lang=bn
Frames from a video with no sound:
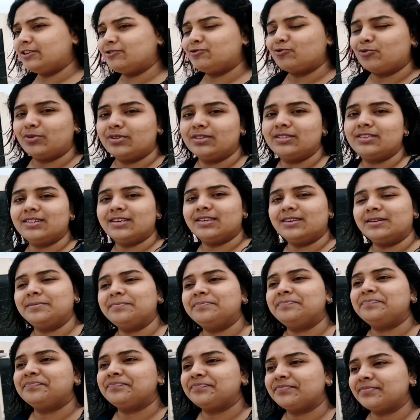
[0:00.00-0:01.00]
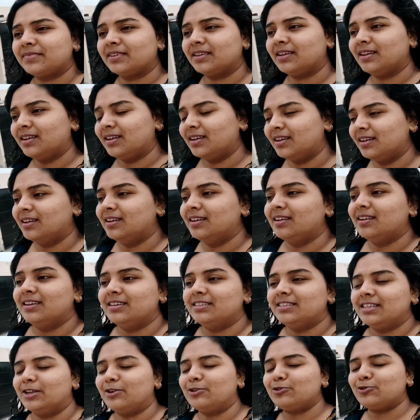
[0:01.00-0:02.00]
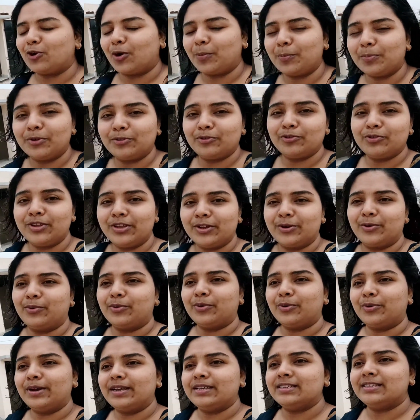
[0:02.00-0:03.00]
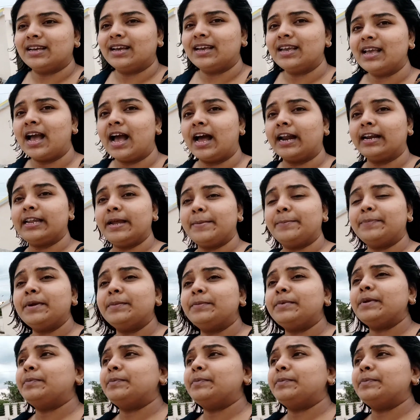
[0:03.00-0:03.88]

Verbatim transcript: কি চলছে যেন সব কিছু ঠিক হয়ে যায় আর টিপটিপ